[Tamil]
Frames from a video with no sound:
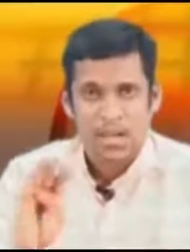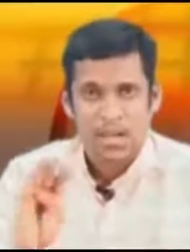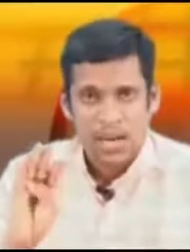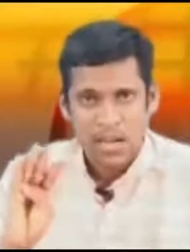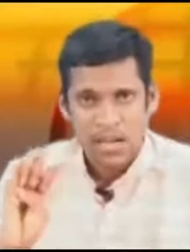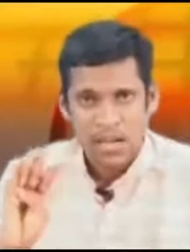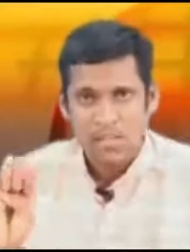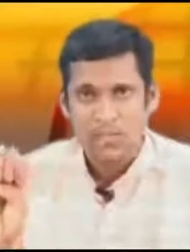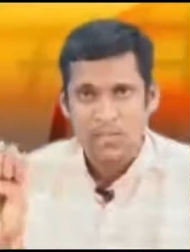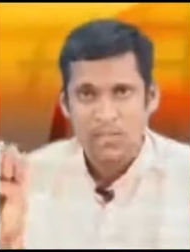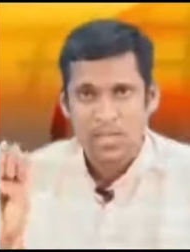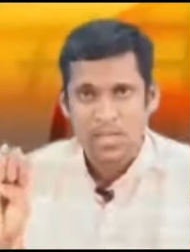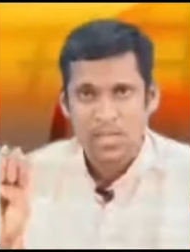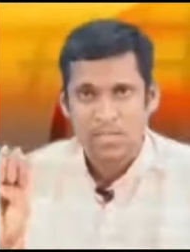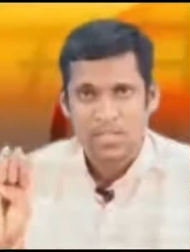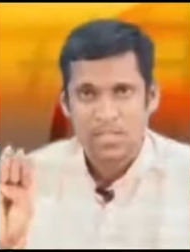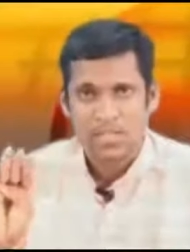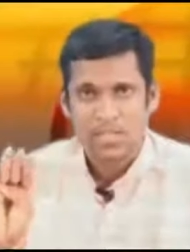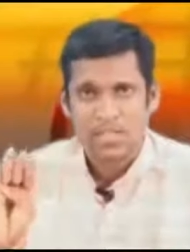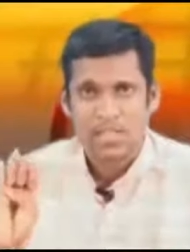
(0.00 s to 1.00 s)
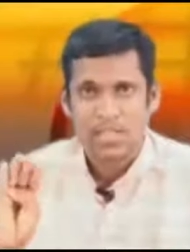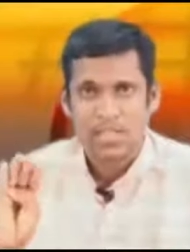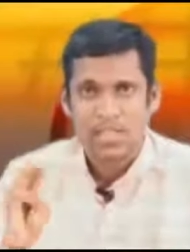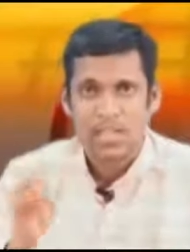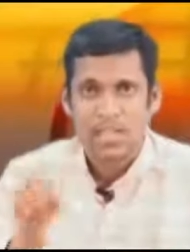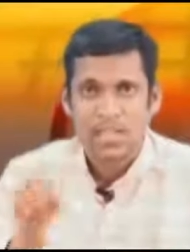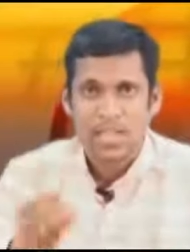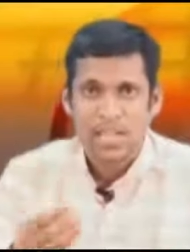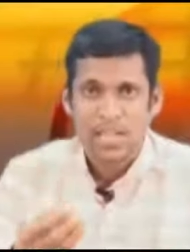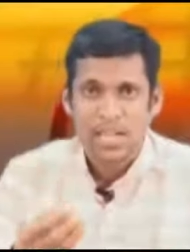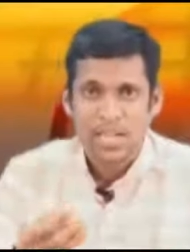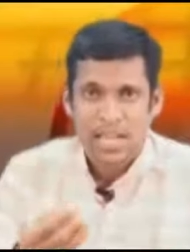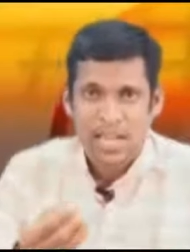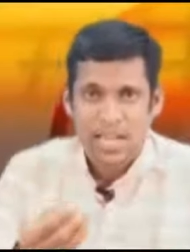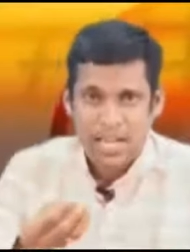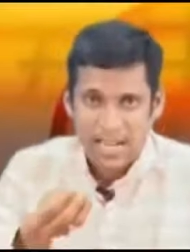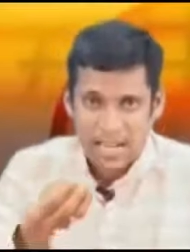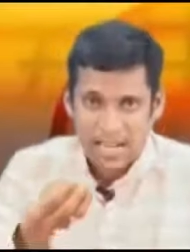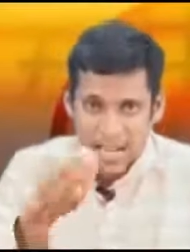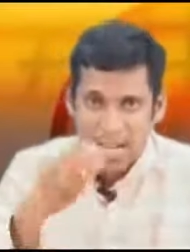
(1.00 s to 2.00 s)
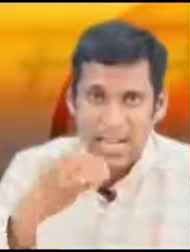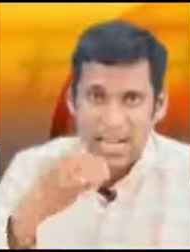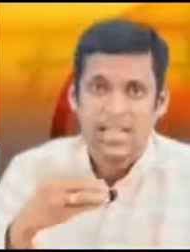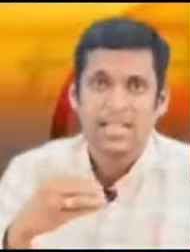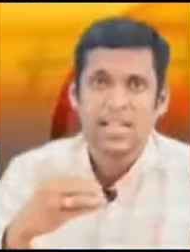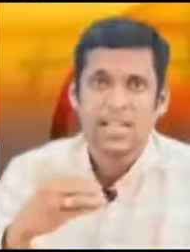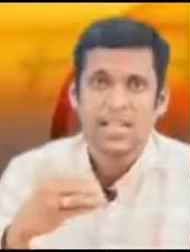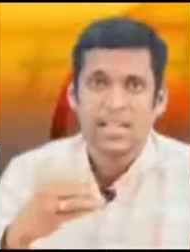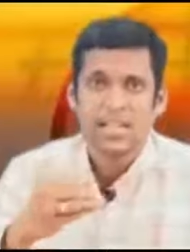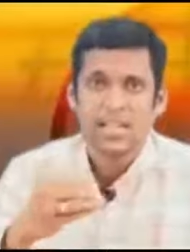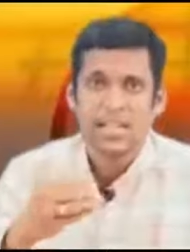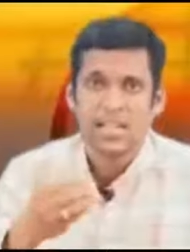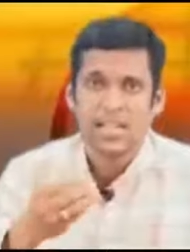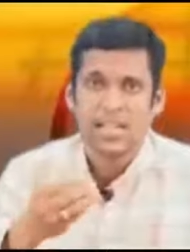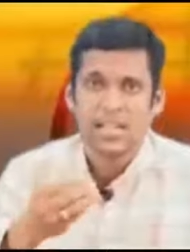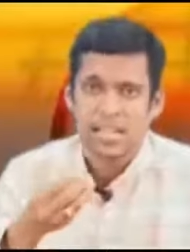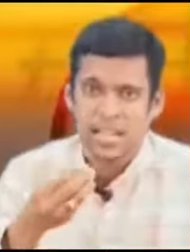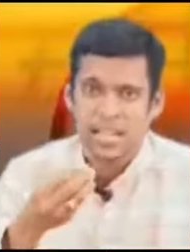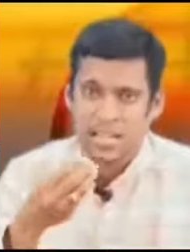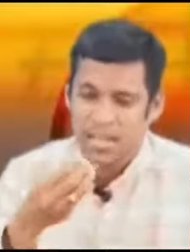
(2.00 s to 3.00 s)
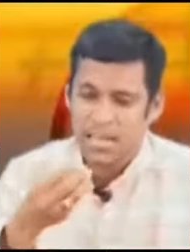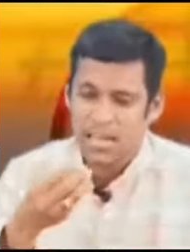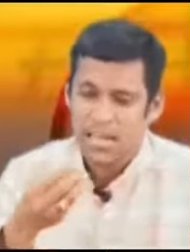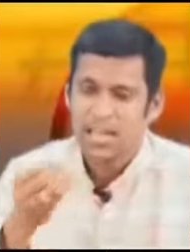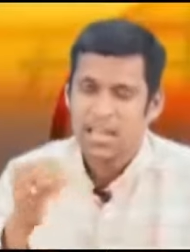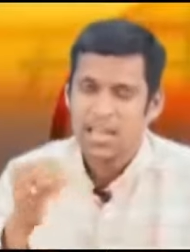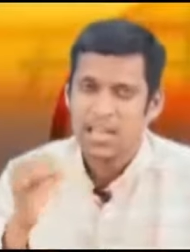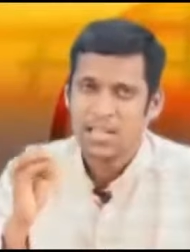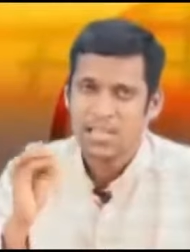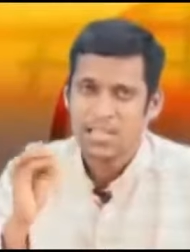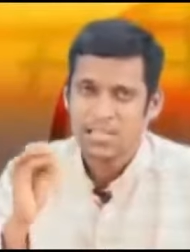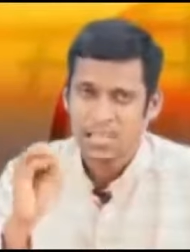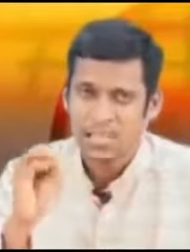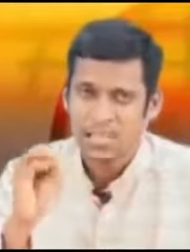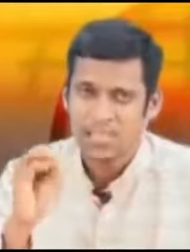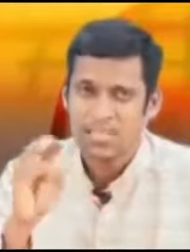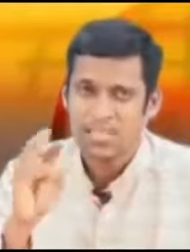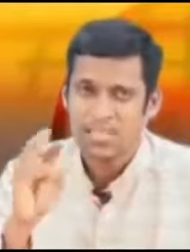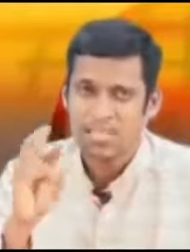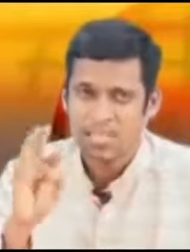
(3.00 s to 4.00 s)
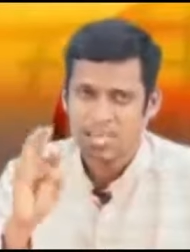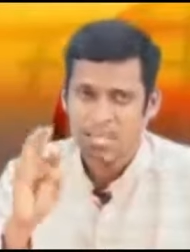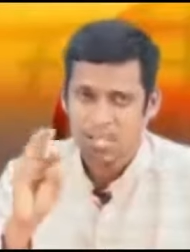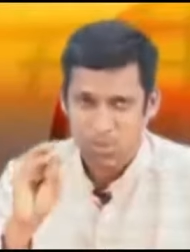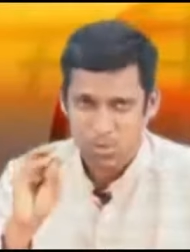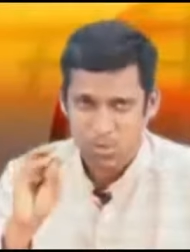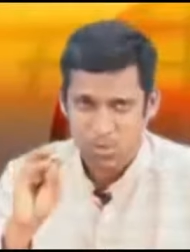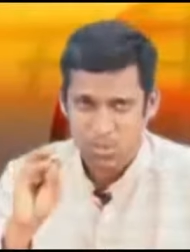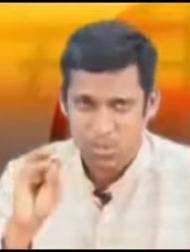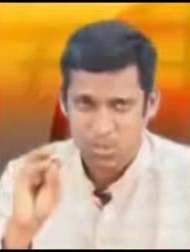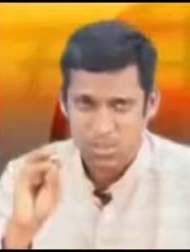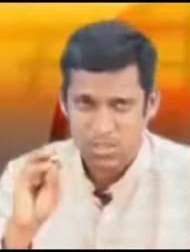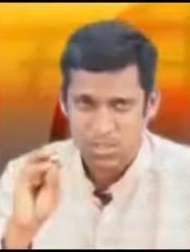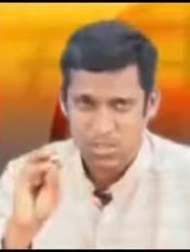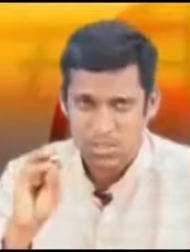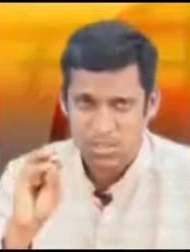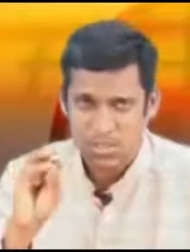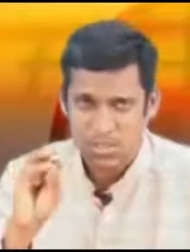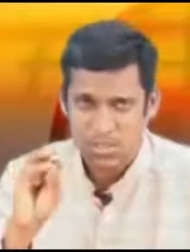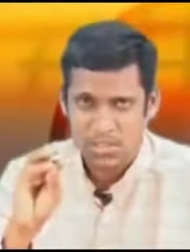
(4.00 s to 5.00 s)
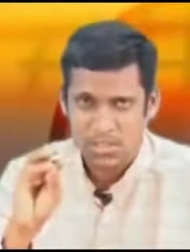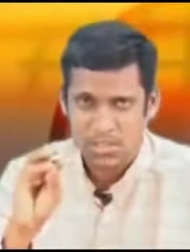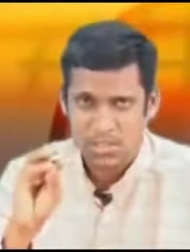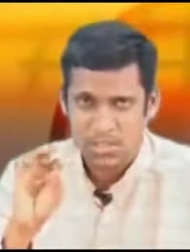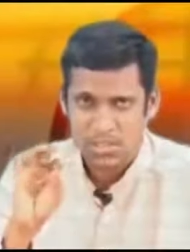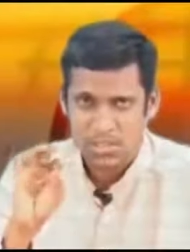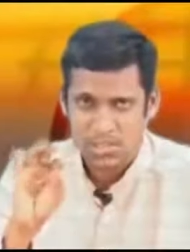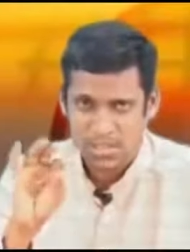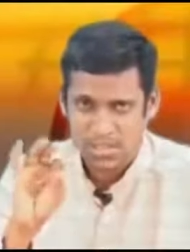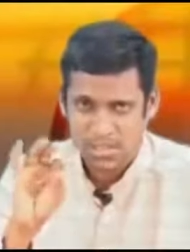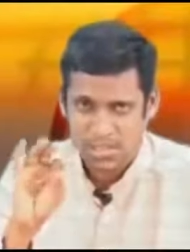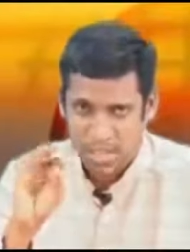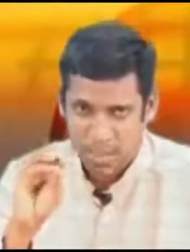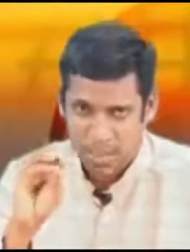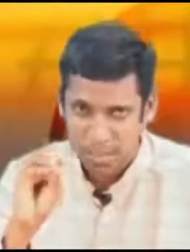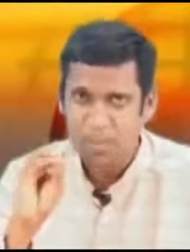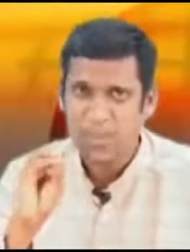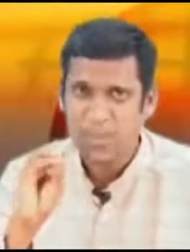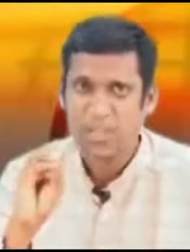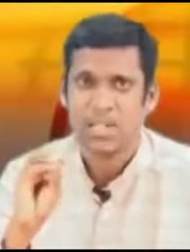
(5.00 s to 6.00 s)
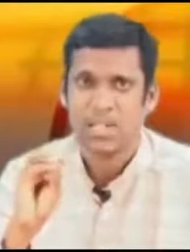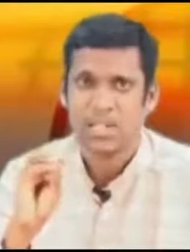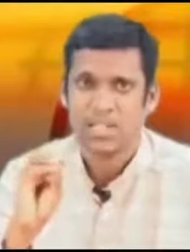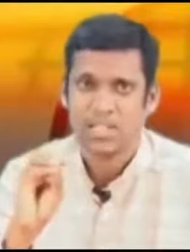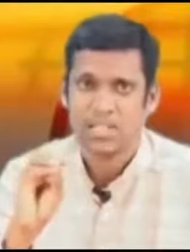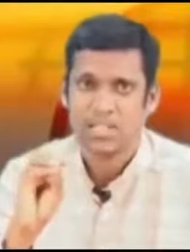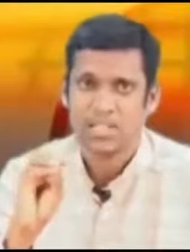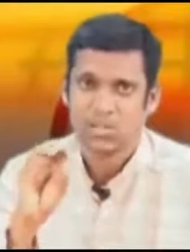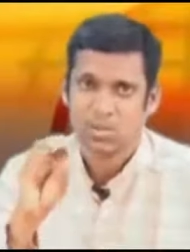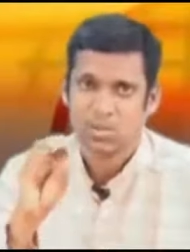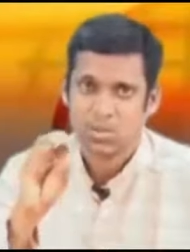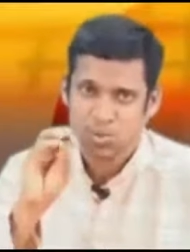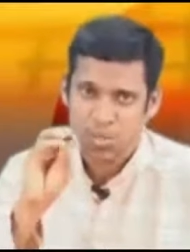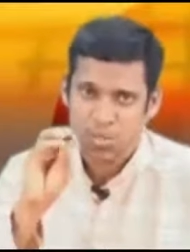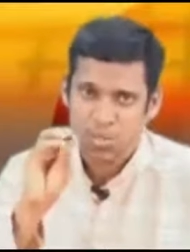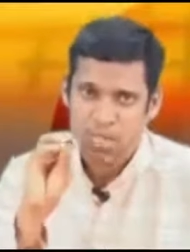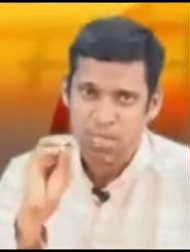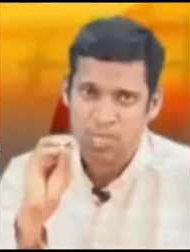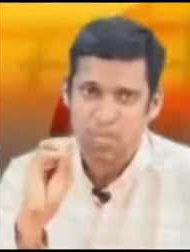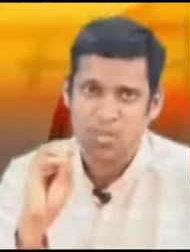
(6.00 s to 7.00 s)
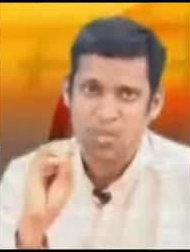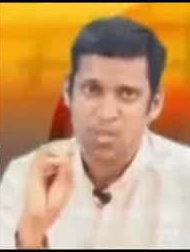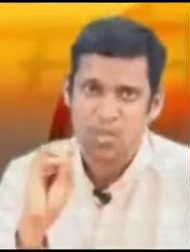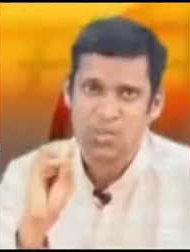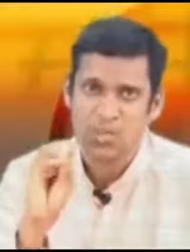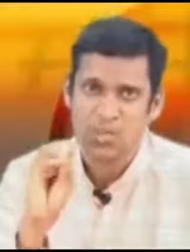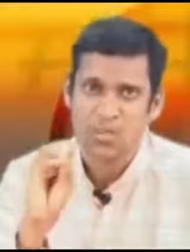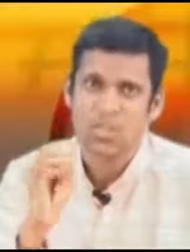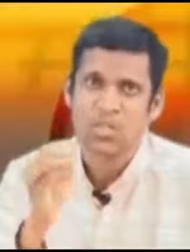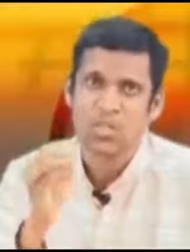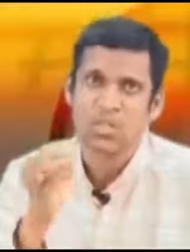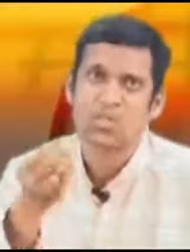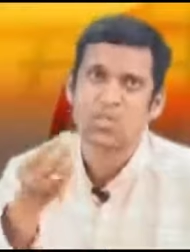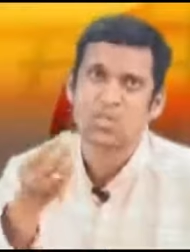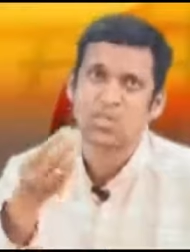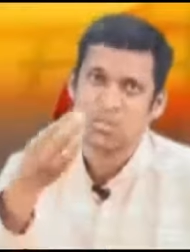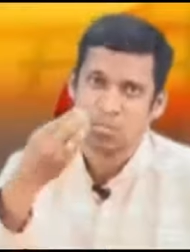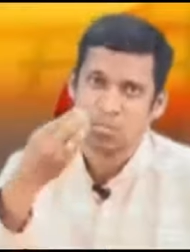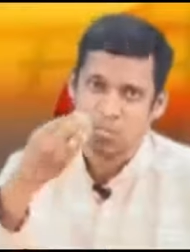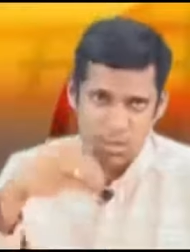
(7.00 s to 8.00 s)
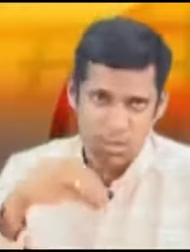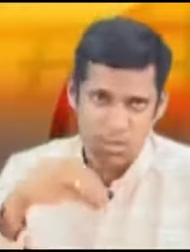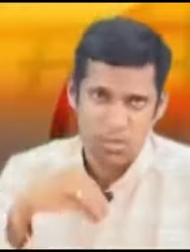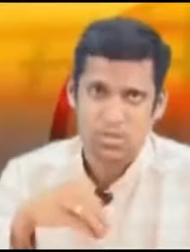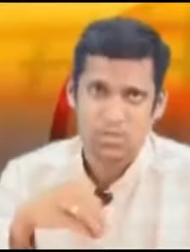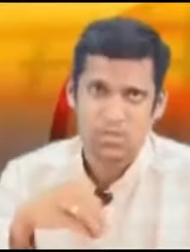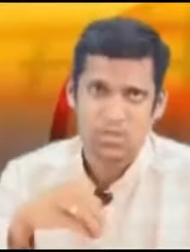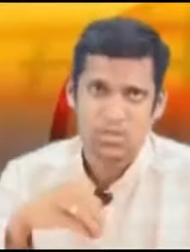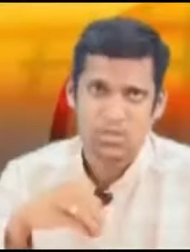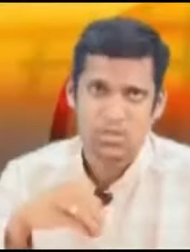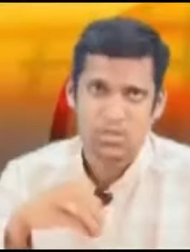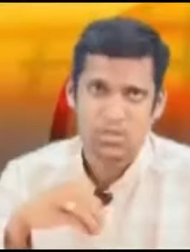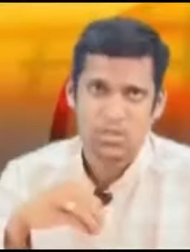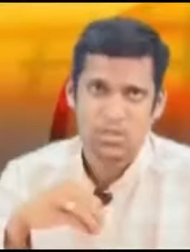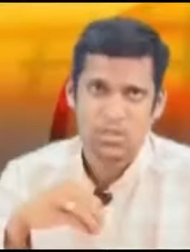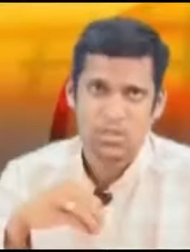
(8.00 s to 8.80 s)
நாலாவது பாயிண்ட்டு நாக்கால் நல்லா ரசித்து ருசித்து சப்பையாக்கி சுவை அற்று அப்புறம் தான் முழுங்கணும்